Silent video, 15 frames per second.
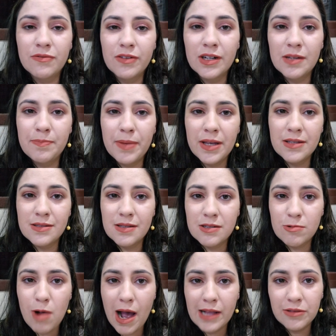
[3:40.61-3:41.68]
Filipenses
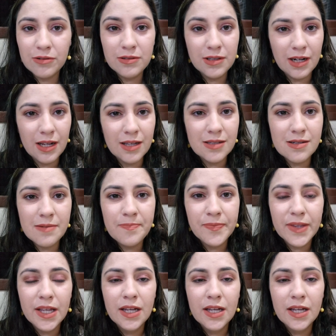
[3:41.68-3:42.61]
4,13